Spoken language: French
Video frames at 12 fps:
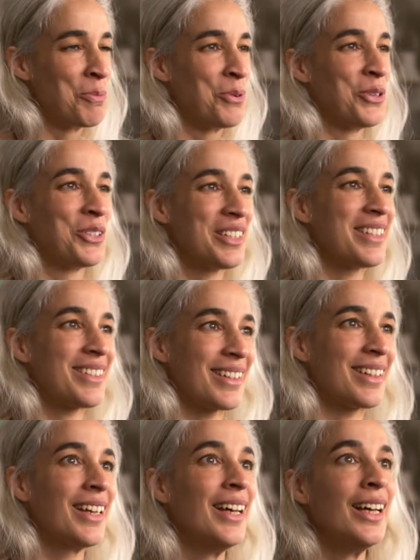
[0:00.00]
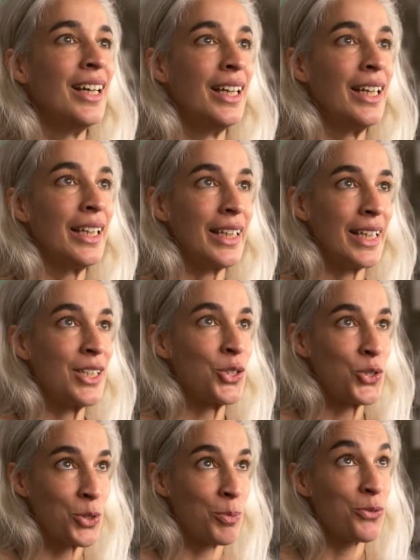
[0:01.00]
toute petite, c'est qu'est-ce
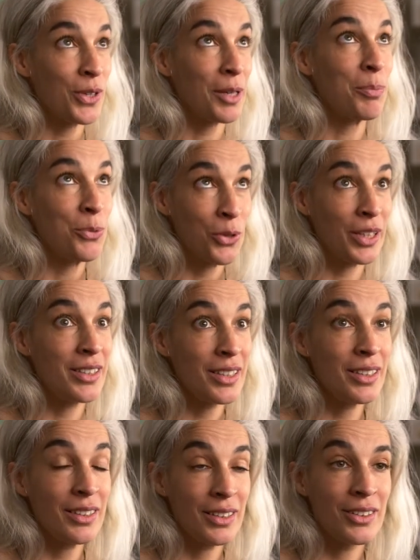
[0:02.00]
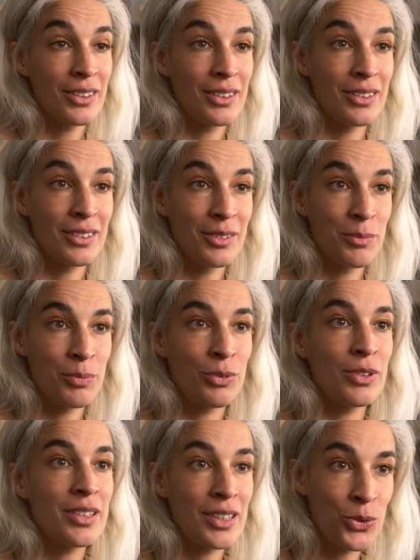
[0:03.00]
que je peux faire pour aider, euh,
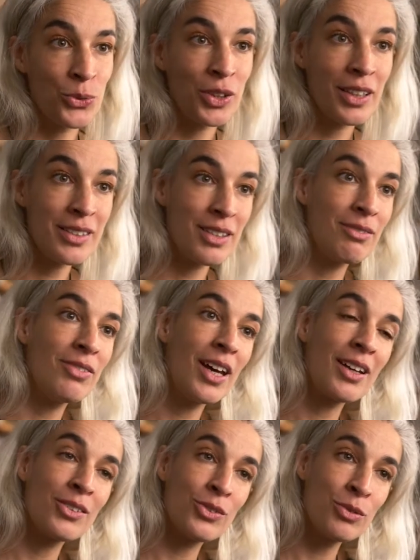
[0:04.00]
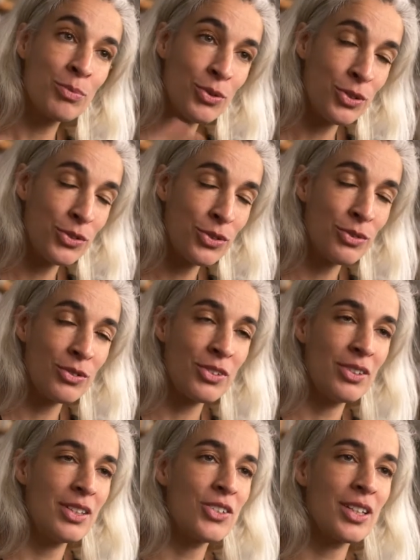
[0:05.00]
pour essayer de contrer cette vague de pollution,
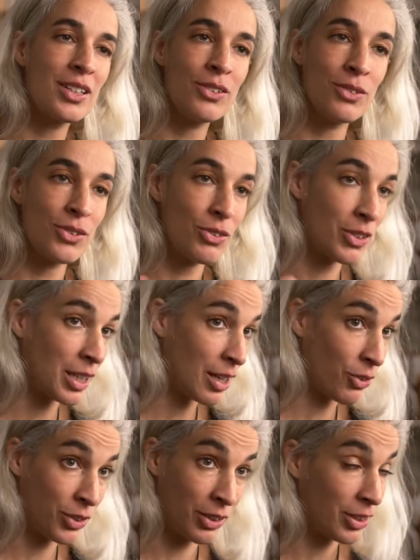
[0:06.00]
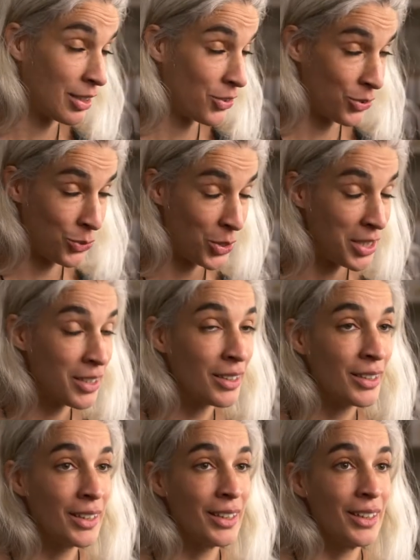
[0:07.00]
de déchets de, sur lequel on est en train de se noyer.
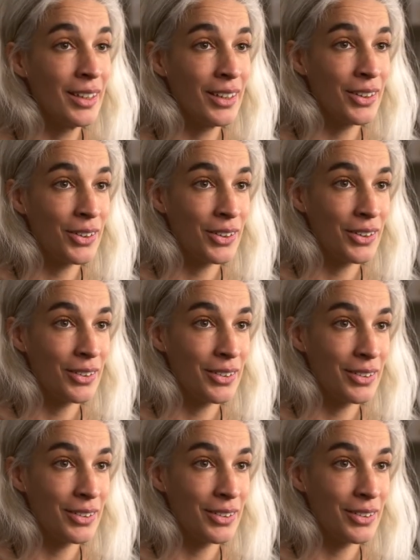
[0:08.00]
Euh,